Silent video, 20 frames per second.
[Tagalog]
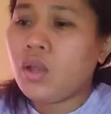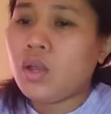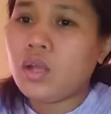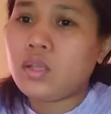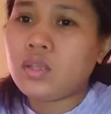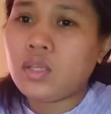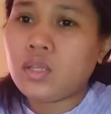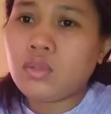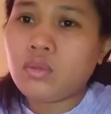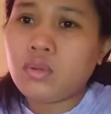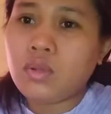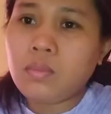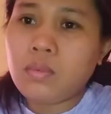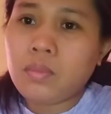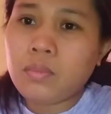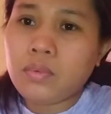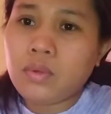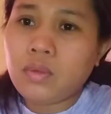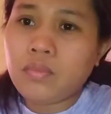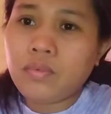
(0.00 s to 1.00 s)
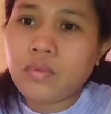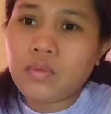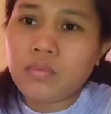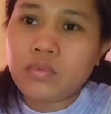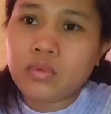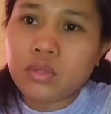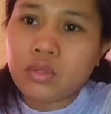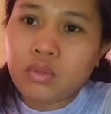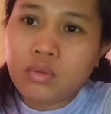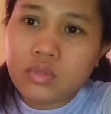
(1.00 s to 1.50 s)
At ito naman po ang
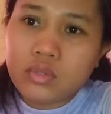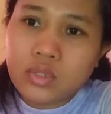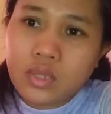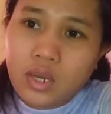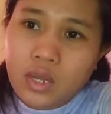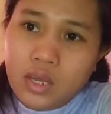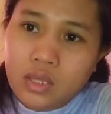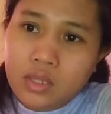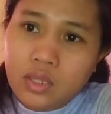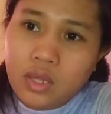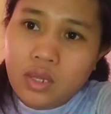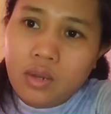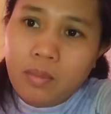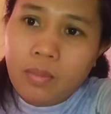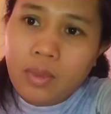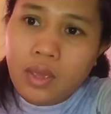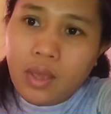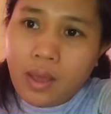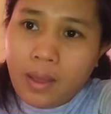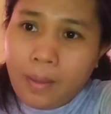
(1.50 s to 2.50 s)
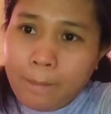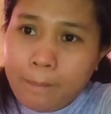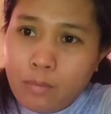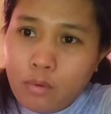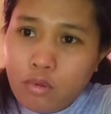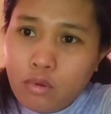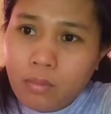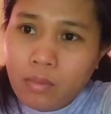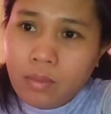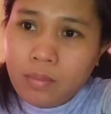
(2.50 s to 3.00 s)
favorite kong salata na may
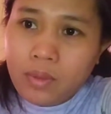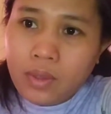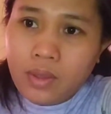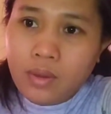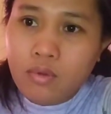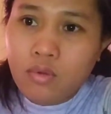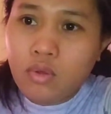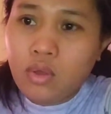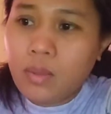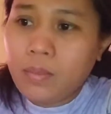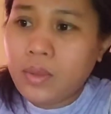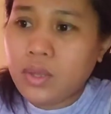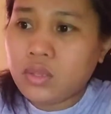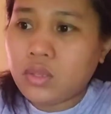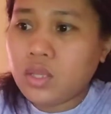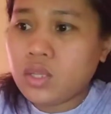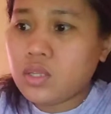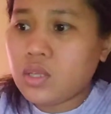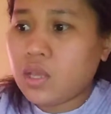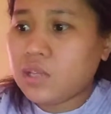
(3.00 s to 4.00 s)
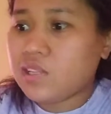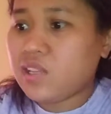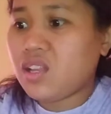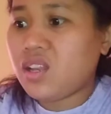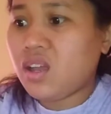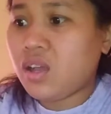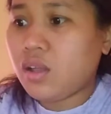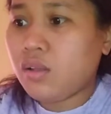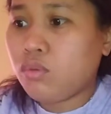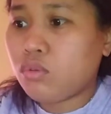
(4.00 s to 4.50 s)
apple, pepino, kamatis kasi
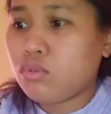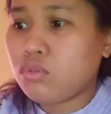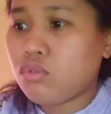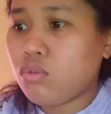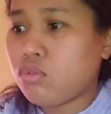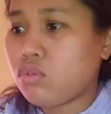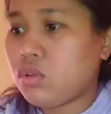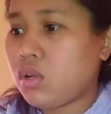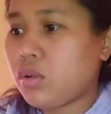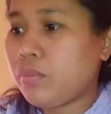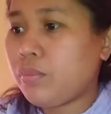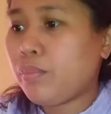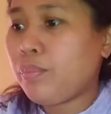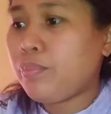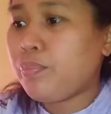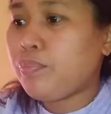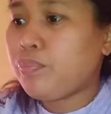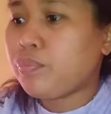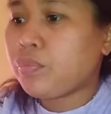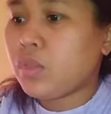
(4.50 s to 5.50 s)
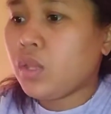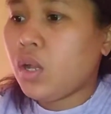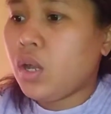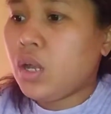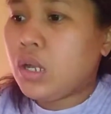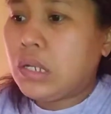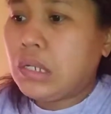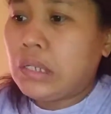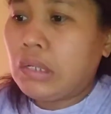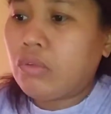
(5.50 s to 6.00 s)
nakalungsong ng,
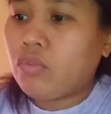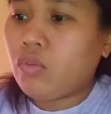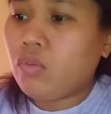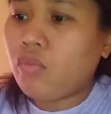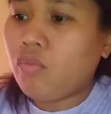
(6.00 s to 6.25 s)
ng